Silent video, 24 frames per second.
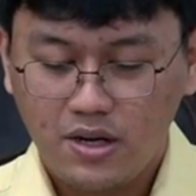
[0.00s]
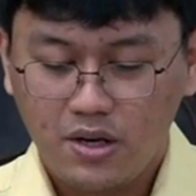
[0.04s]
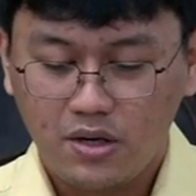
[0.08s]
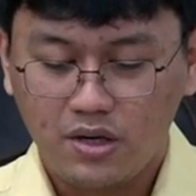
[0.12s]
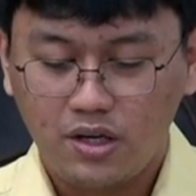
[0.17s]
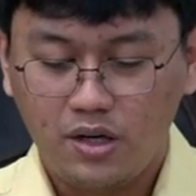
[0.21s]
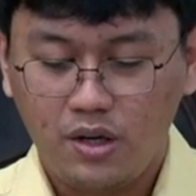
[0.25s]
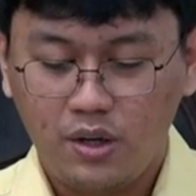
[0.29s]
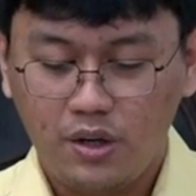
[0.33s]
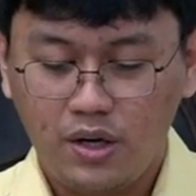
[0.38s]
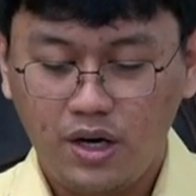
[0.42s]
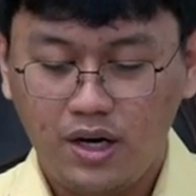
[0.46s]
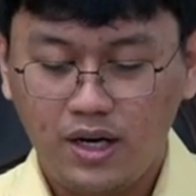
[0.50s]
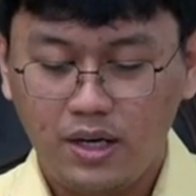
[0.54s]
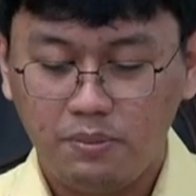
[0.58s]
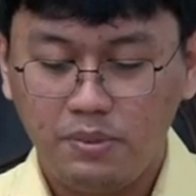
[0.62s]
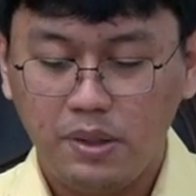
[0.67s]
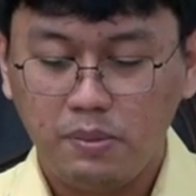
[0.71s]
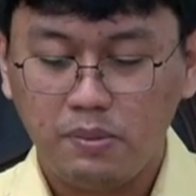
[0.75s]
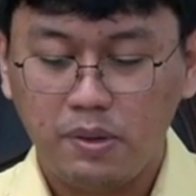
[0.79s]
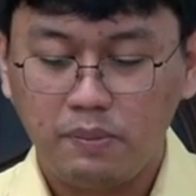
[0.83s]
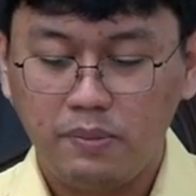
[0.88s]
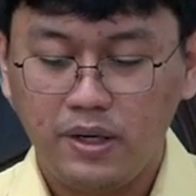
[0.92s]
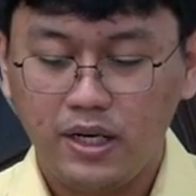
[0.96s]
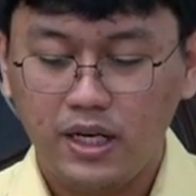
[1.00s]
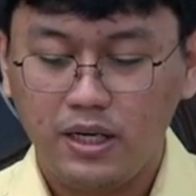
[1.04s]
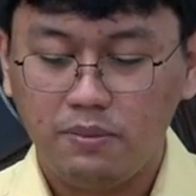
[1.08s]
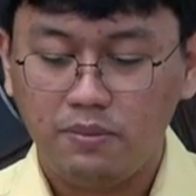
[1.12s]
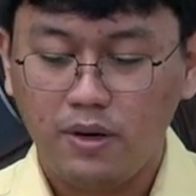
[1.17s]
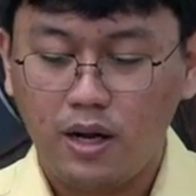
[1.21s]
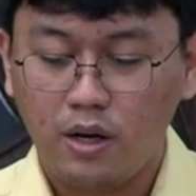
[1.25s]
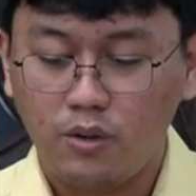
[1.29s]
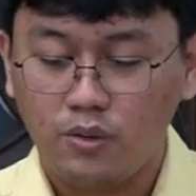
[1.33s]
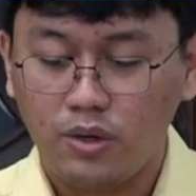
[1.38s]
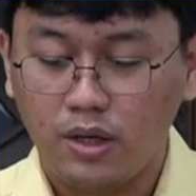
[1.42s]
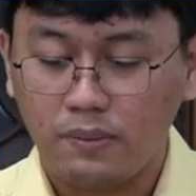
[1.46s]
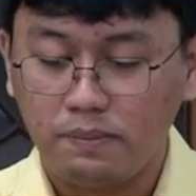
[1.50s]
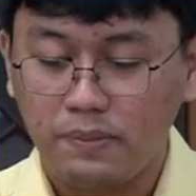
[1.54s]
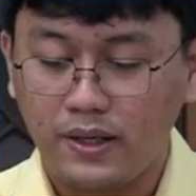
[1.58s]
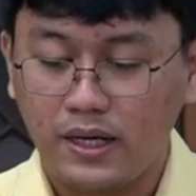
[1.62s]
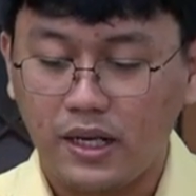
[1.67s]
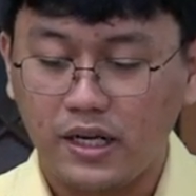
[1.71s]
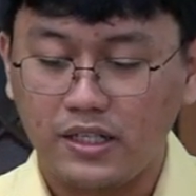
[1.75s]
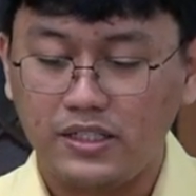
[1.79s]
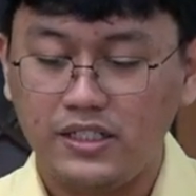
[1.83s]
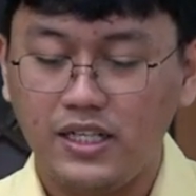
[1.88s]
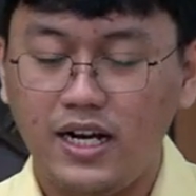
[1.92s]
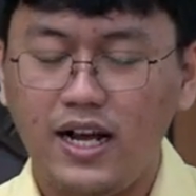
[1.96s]
Orang-orang lebih memilih melakukan
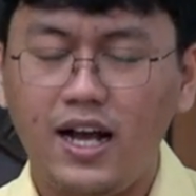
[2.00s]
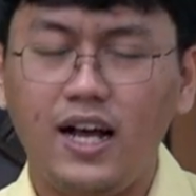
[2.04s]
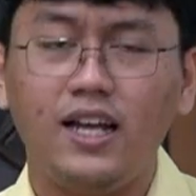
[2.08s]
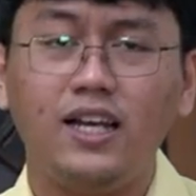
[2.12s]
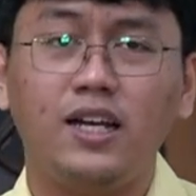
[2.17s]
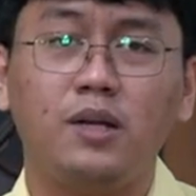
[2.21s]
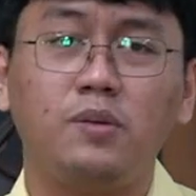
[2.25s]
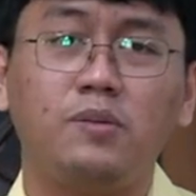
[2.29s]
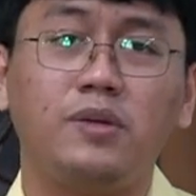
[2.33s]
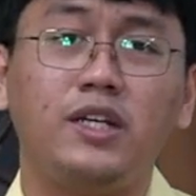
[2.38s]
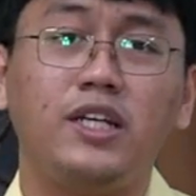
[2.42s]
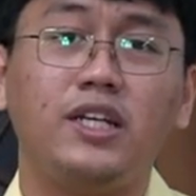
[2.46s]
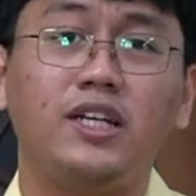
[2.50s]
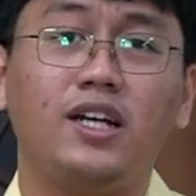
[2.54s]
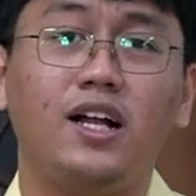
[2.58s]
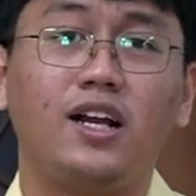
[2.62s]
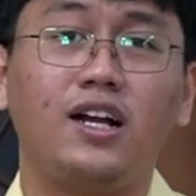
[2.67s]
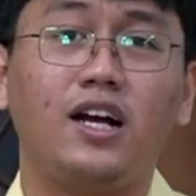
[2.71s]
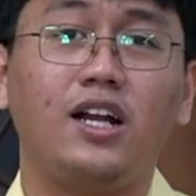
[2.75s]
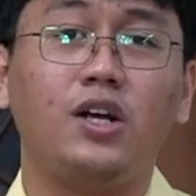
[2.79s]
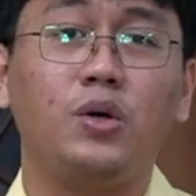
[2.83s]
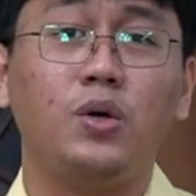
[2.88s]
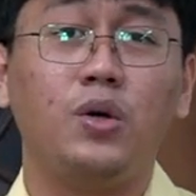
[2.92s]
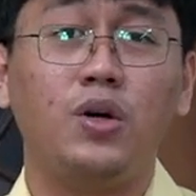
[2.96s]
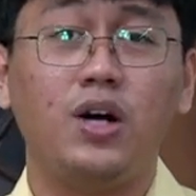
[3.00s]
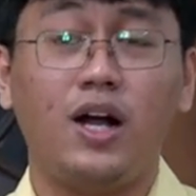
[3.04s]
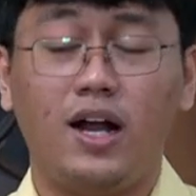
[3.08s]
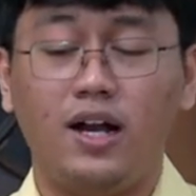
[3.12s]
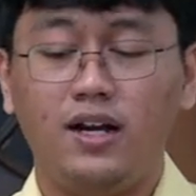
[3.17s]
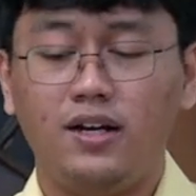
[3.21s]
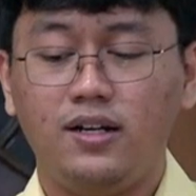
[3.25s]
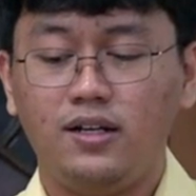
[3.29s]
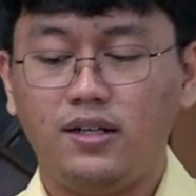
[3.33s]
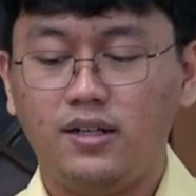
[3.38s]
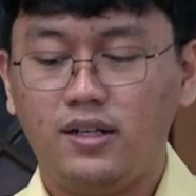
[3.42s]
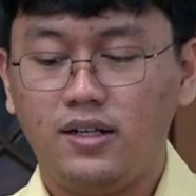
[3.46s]
pekerjaan dan meninggalkan doa,